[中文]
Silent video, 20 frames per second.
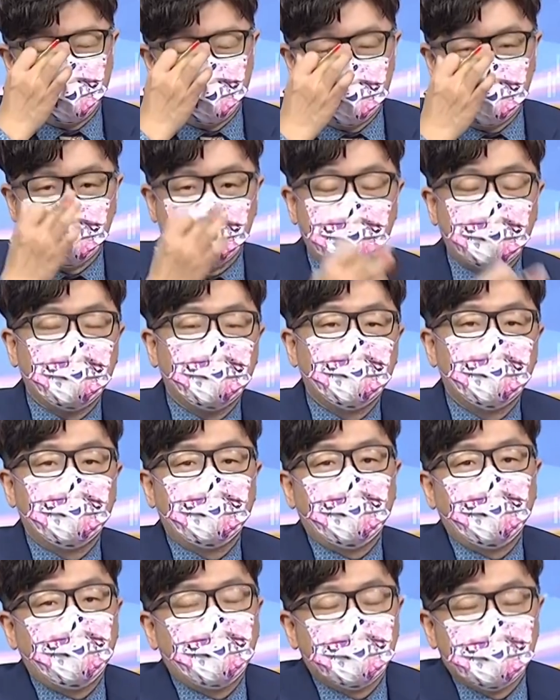首先
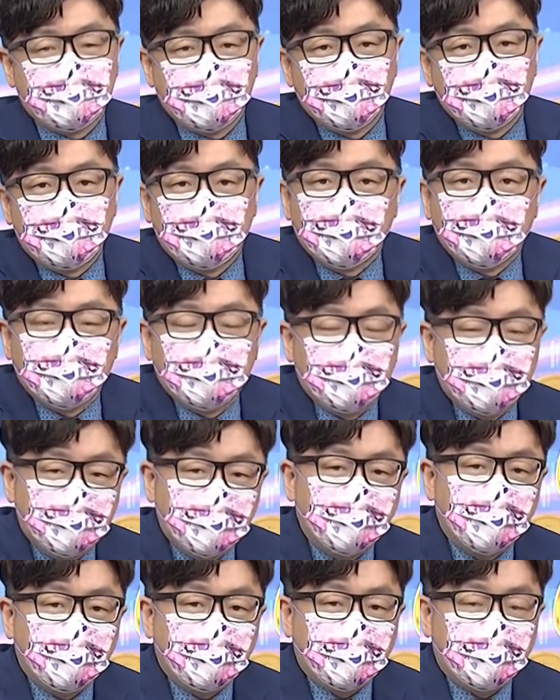第一个首选，
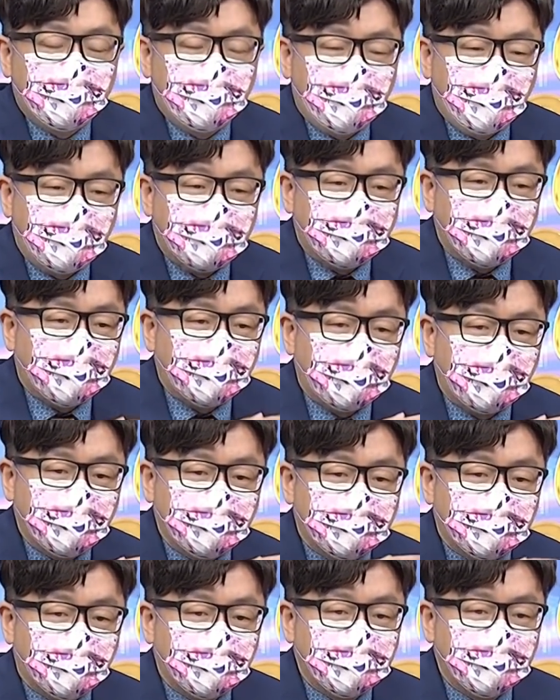如果你要叠加它的
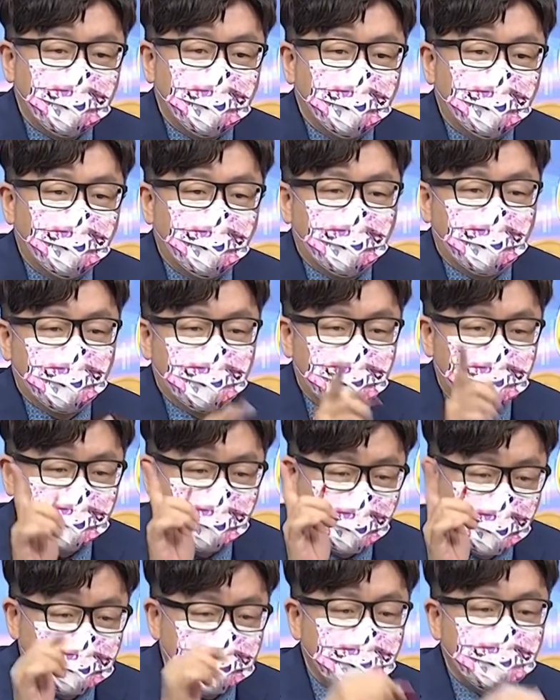交集的话，
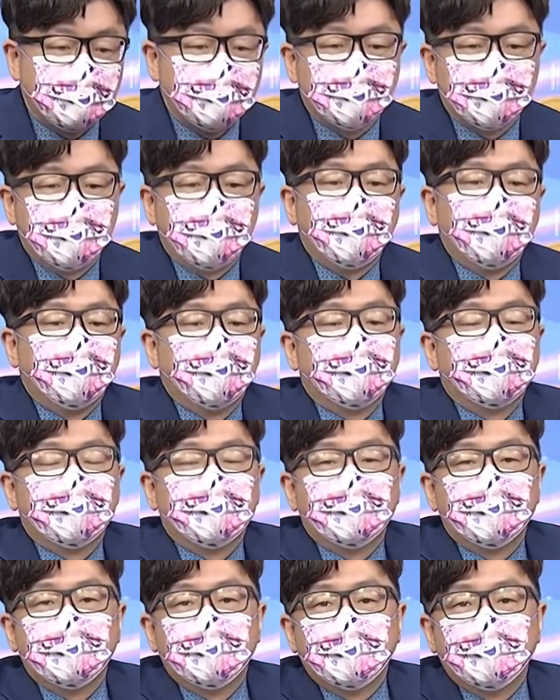找 IC 设计，
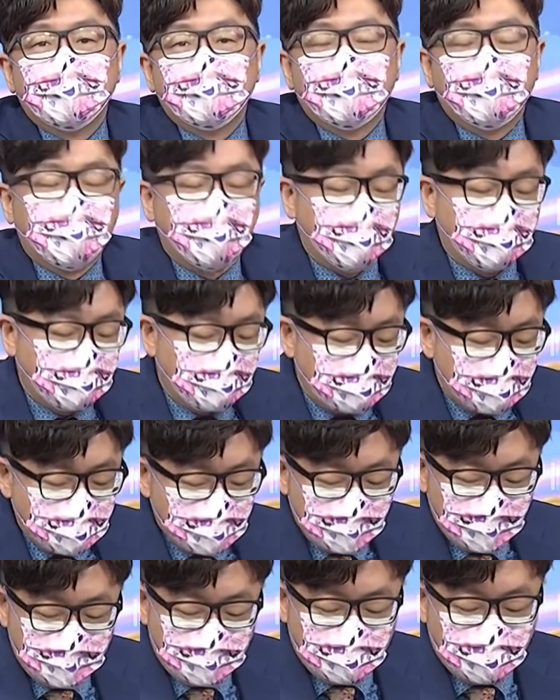对吧？
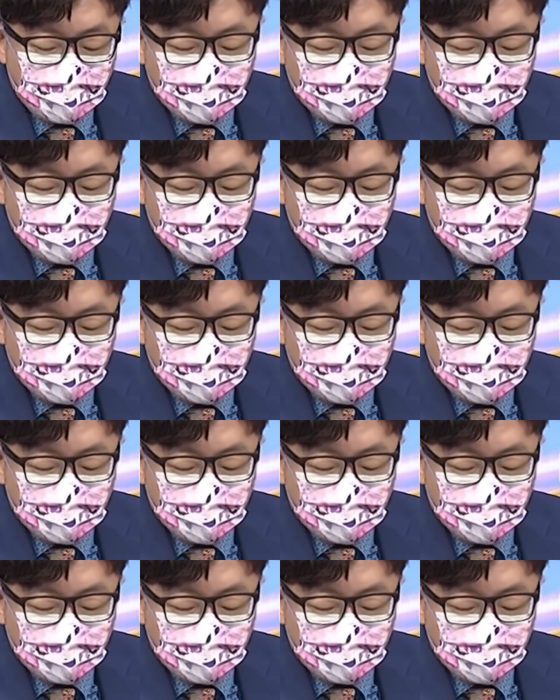那